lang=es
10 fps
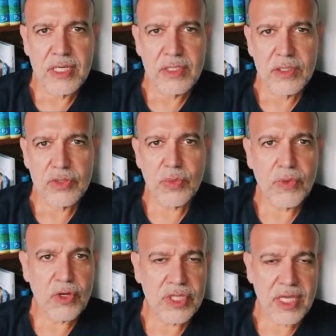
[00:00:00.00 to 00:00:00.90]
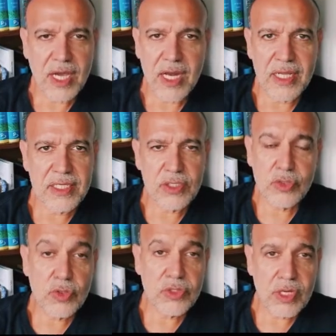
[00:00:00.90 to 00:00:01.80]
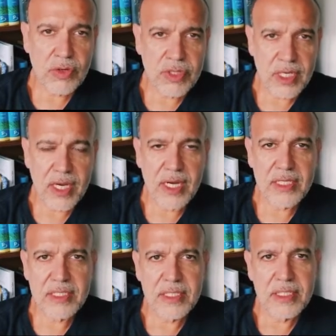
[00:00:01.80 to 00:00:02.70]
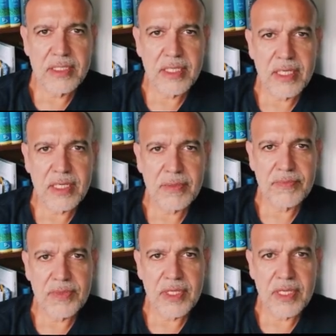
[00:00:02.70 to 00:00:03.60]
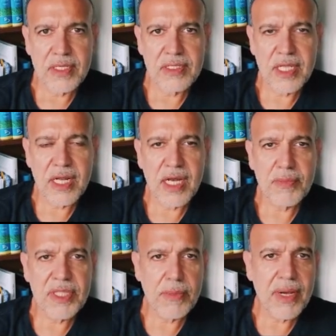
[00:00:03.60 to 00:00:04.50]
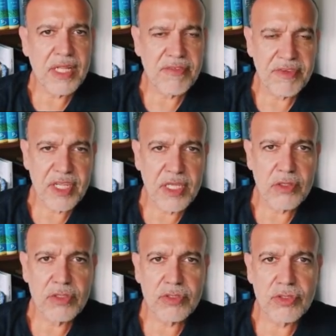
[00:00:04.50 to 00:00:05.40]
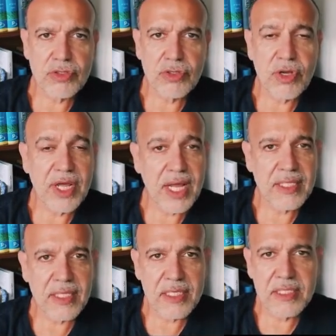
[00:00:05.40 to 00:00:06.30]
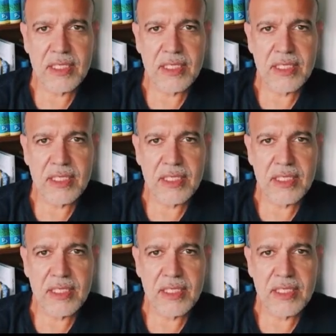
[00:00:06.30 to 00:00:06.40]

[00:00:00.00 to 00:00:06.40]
subcorticales, juxtacorticales, eh, que tienen límites mal definidos, son grandes,